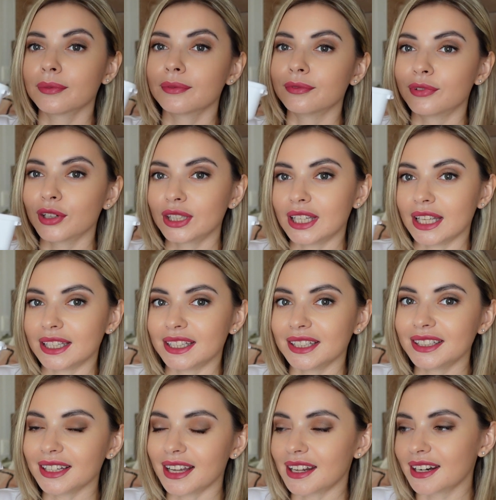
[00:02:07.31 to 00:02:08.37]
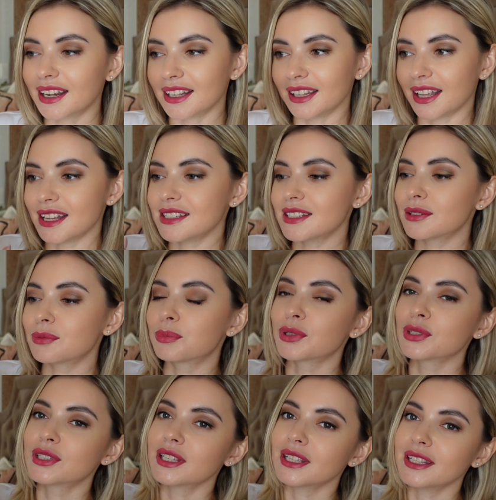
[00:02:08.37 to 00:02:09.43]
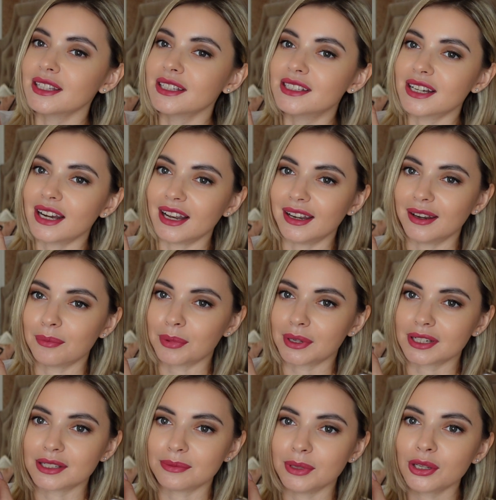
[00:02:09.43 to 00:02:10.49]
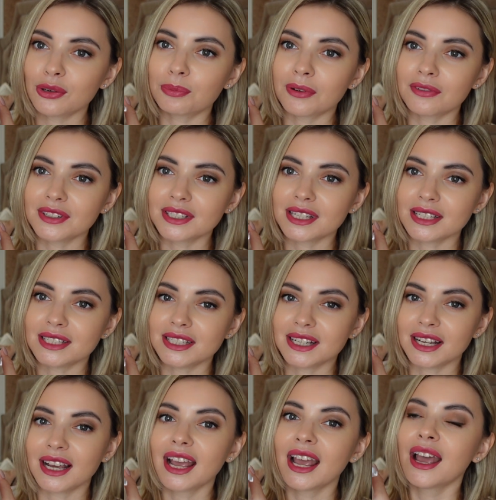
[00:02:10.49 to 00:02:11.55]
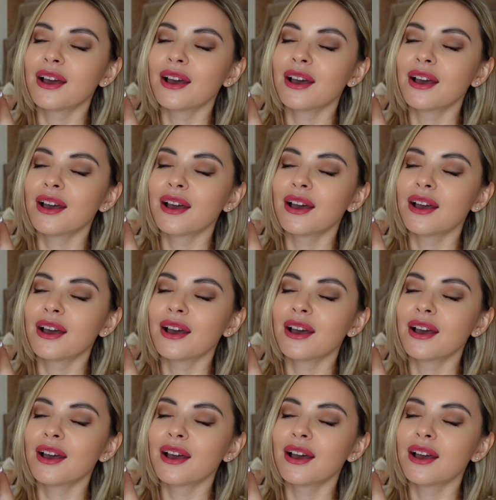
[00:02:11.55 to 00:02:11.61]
Вот этот органайзер просто идеально по размеру, по высоте